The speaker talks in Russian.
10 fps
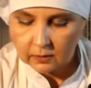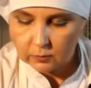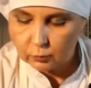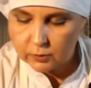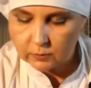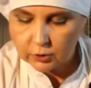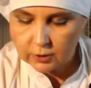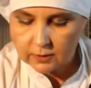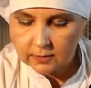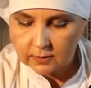И будем
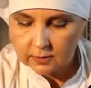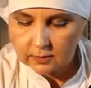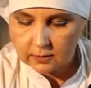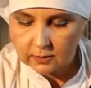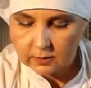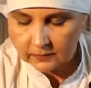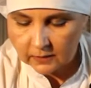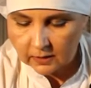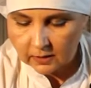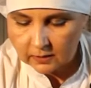сейчас
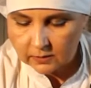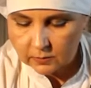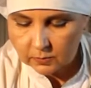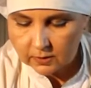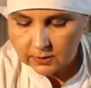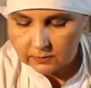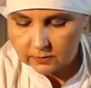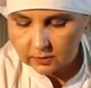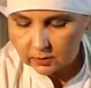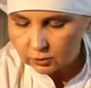
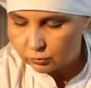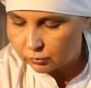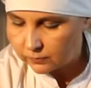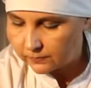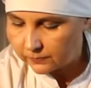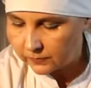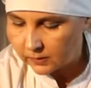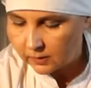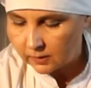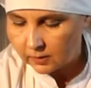смазывать нашу
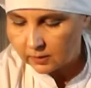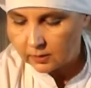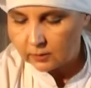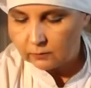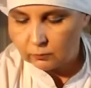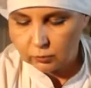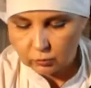вот